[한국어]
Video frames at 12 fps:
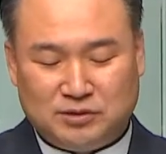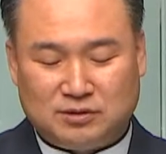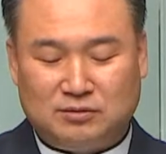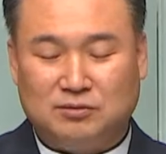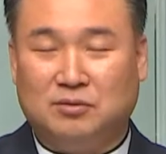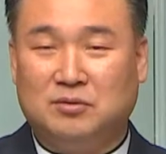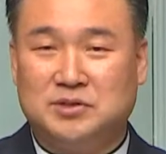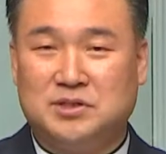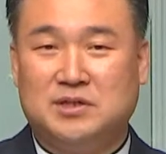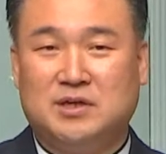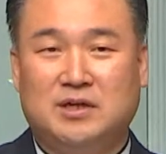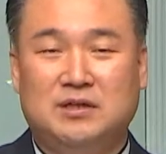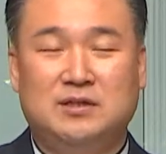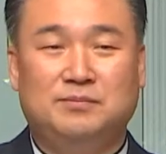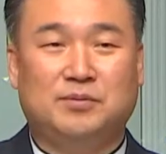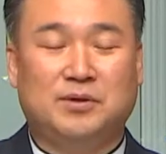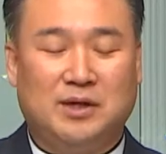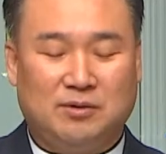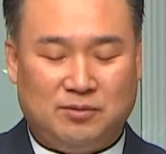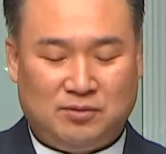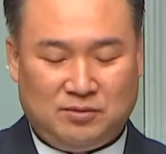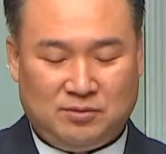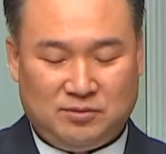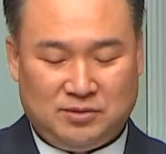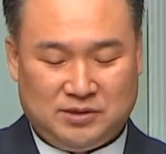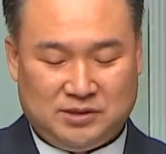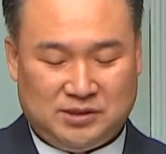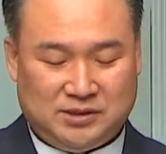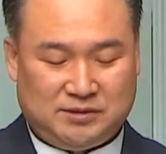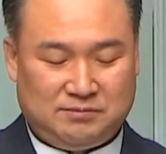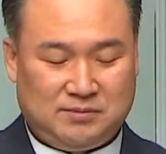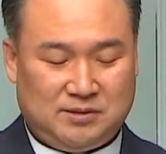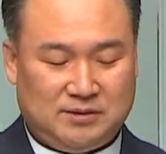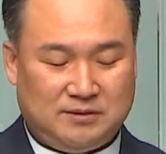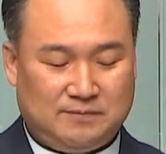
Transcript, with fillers: 들고 시간을 보내고 있습니다.